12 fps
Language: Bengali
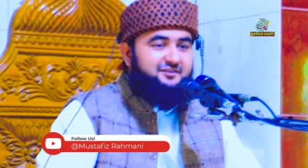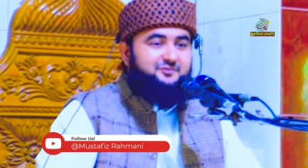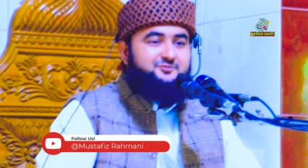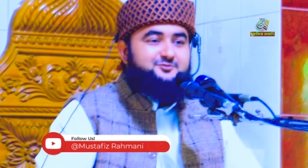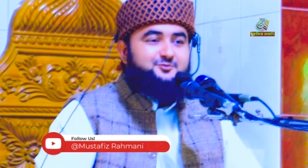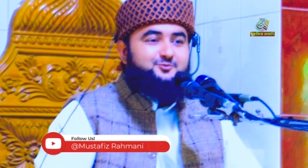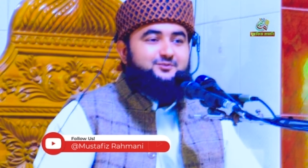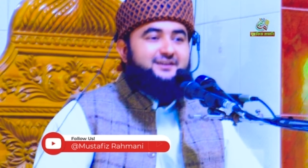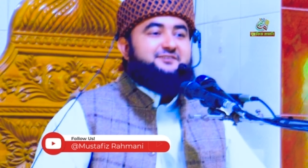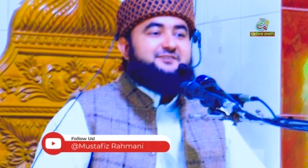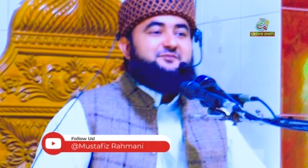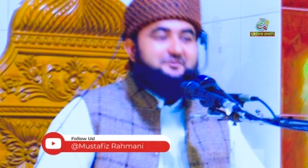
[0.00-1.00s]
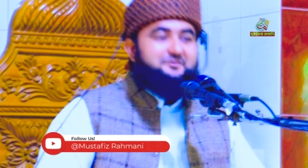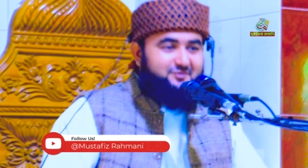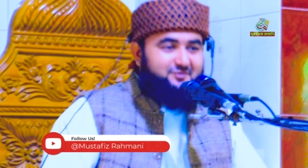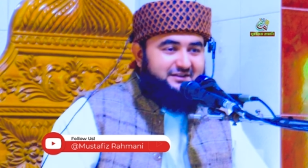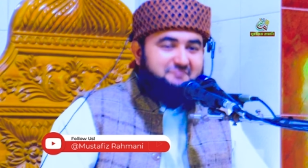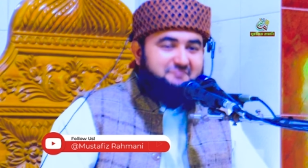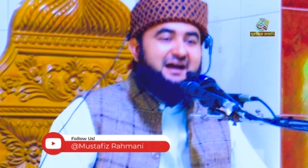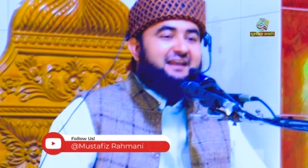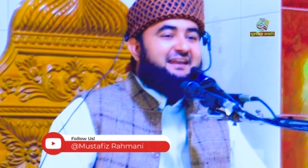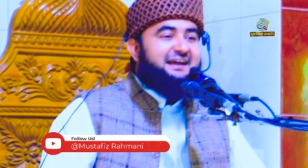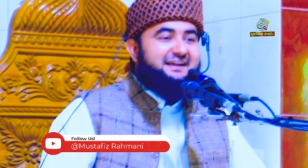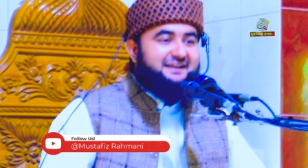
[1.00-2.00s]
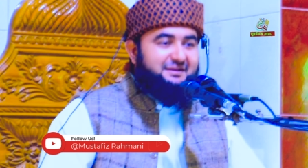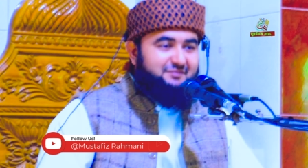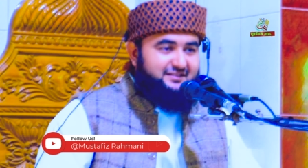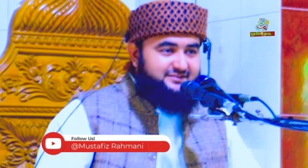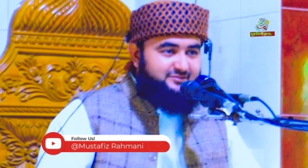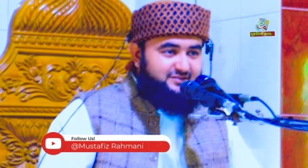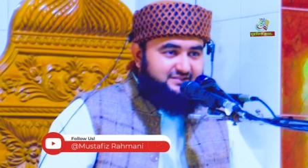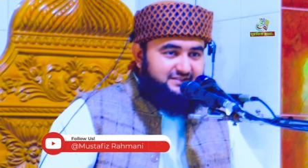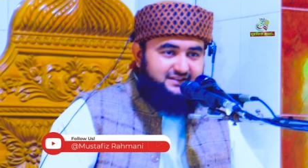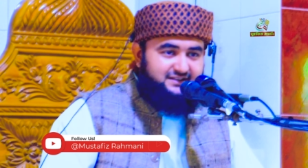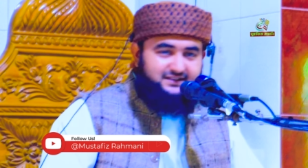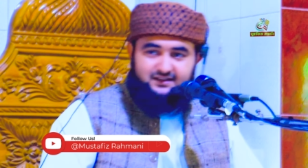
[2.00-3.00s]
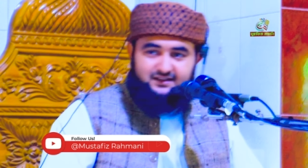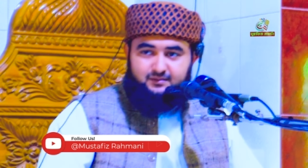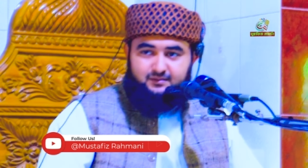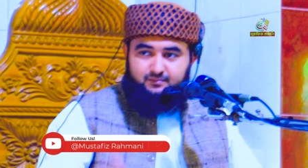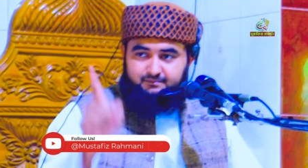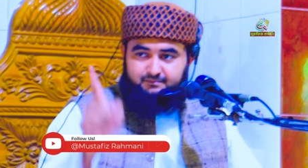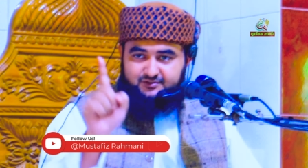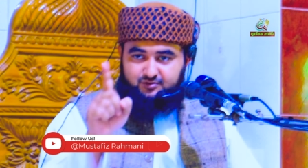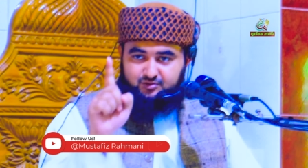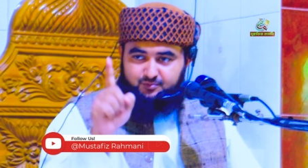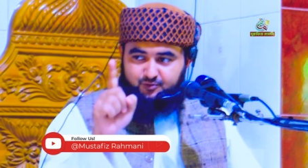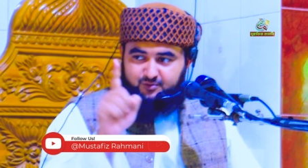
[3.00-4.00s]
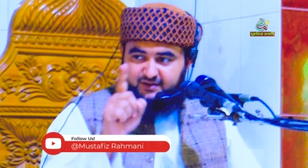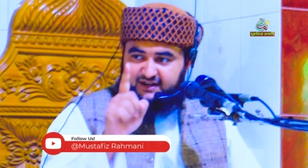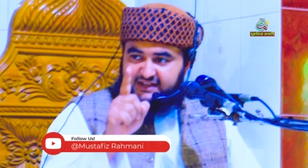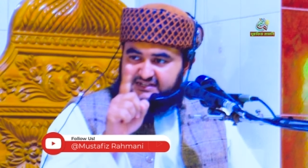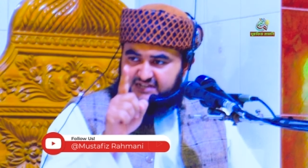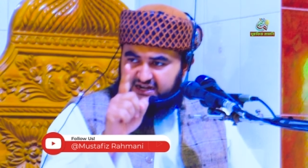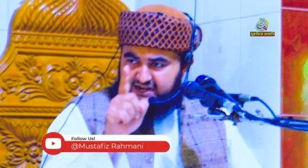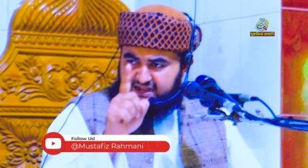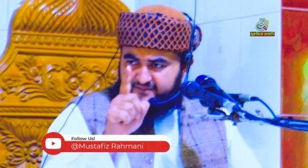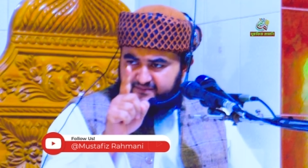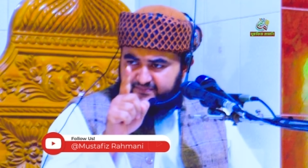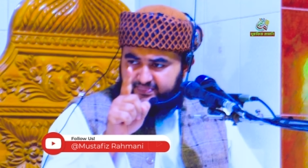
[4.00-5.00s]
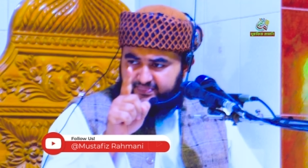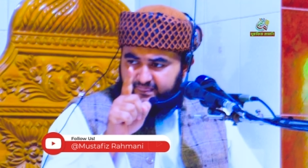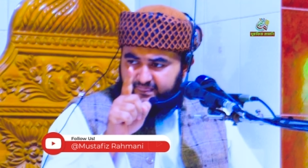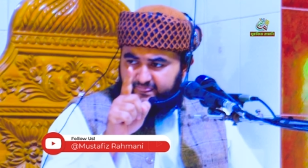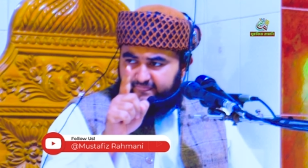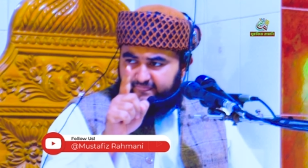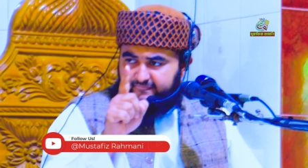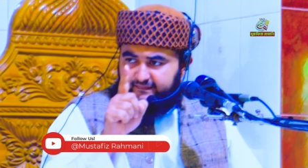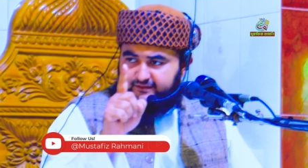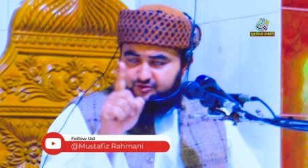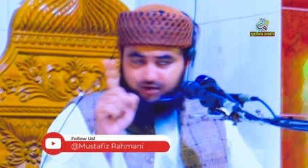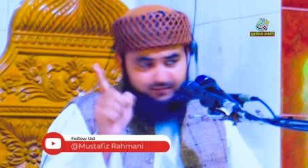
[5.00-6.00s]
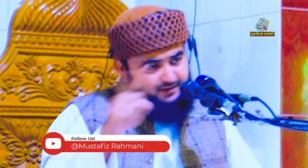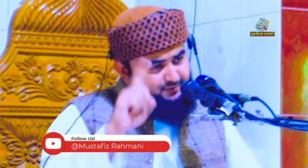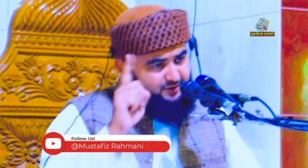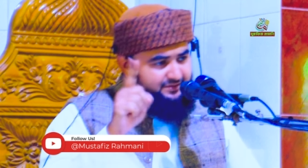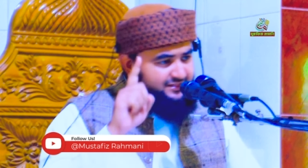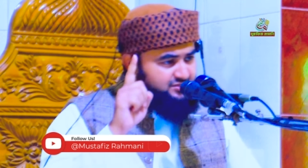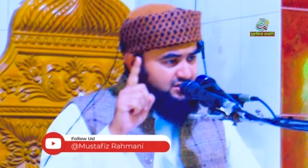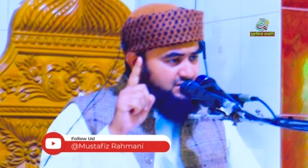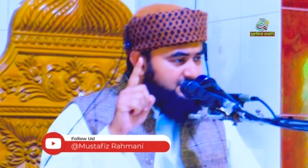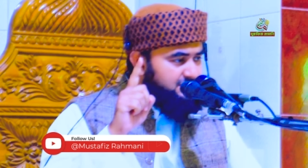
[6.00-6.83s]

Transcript: কয় হুজুর উদাসীন হয়ে পড়ি না ভাল লাগে না মাঝে মাঝে পাঁচ অক্ত পড়বেন না ইনশাল্লাহ সবাই পড়বেন তো